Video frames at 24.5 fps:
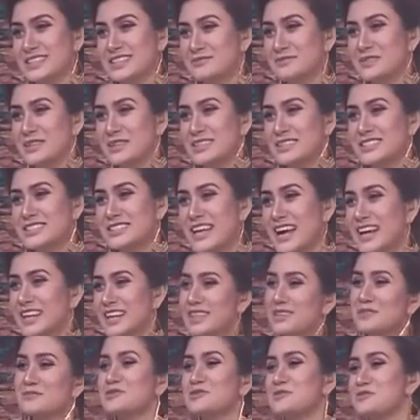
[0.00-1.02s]
মানে চাইলাম
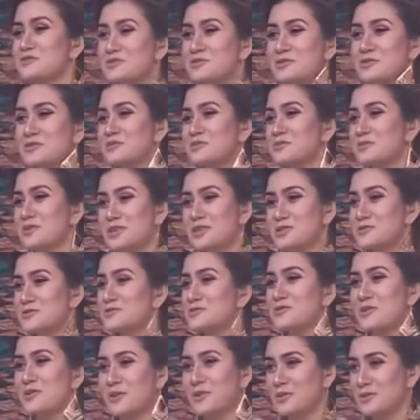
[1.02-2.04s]
সুর করব আর সুর
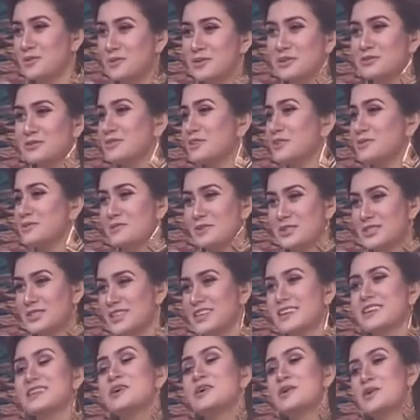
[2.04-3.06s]
করে ফেলবো এটা
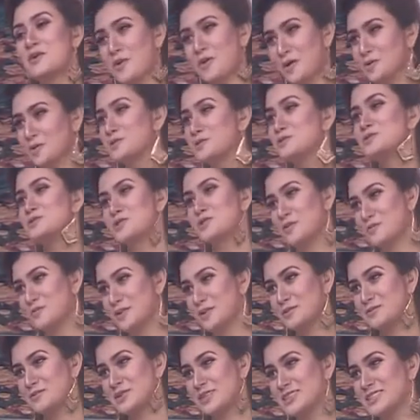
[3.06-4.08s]
কখনোই সম্ভব না
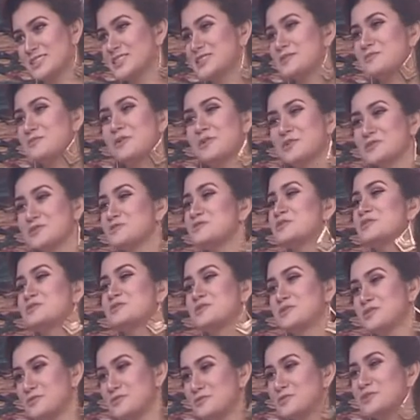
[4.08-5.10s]
যেটা পড়াশোনা করেও
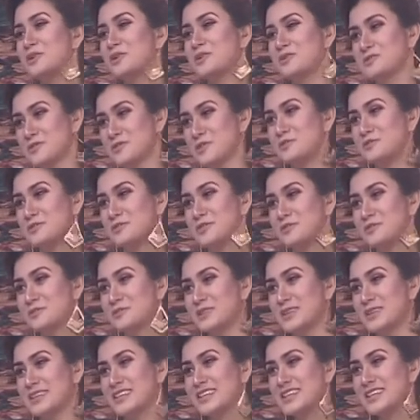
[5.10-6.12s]
মনে হয় সম্ভব
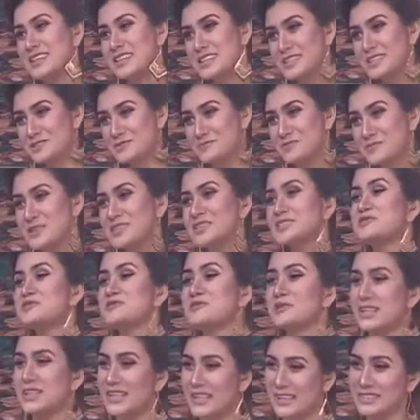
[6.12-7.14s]
না স্পিরিচুয়াল
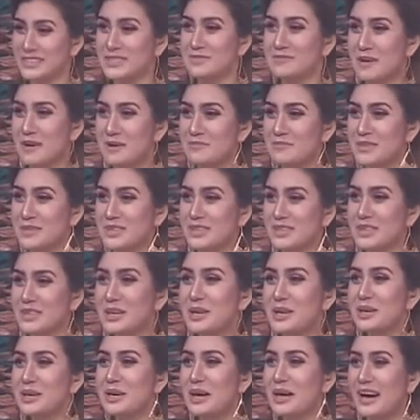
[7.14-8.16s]
একটা ব্যাপার
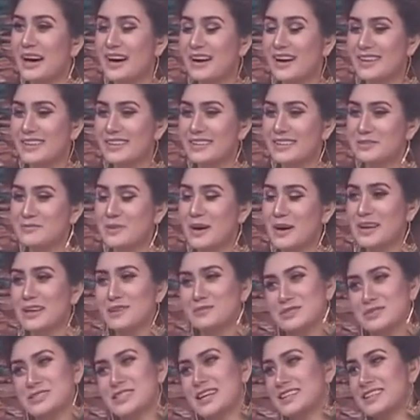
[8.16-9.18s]
আর ভাই আমরা
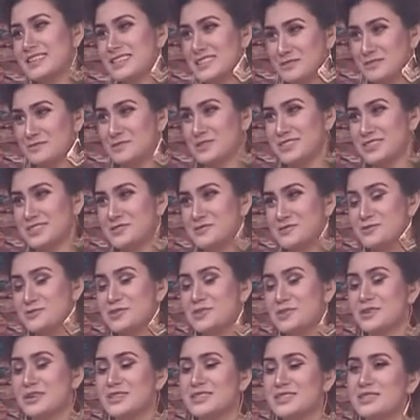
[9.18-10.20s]
জানি যে আপনার স্টুডিও
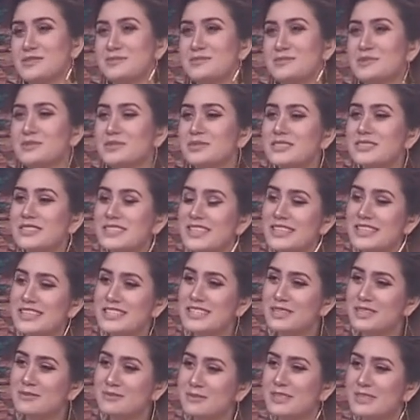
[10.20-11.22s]
আছে এবং যে
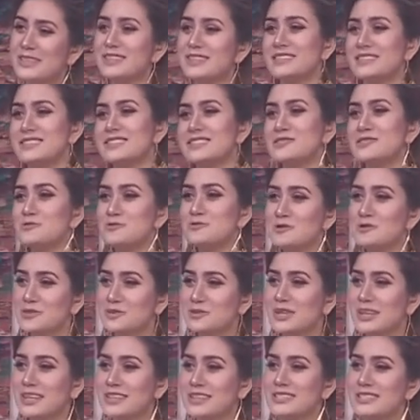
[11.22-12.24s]
শিল্পীদের একটি স্টুডিও থাকে
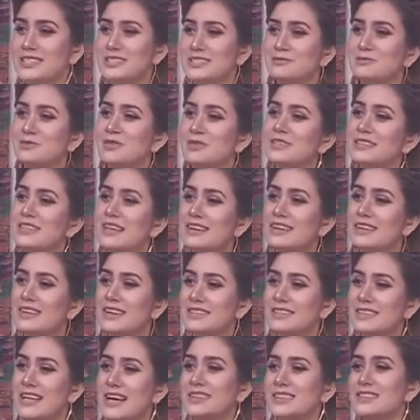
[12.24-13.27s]
সেটা মনে হয় তার একটা
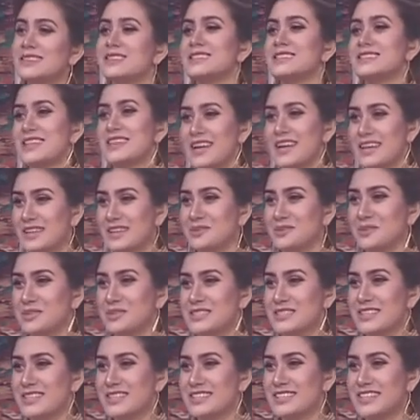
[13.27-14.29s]
আত্মার জায়গা হয়ে যায়
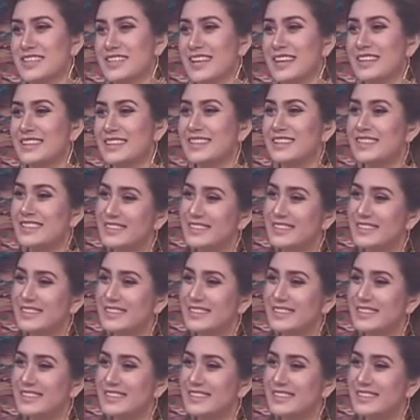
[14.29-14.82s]
সেখানেই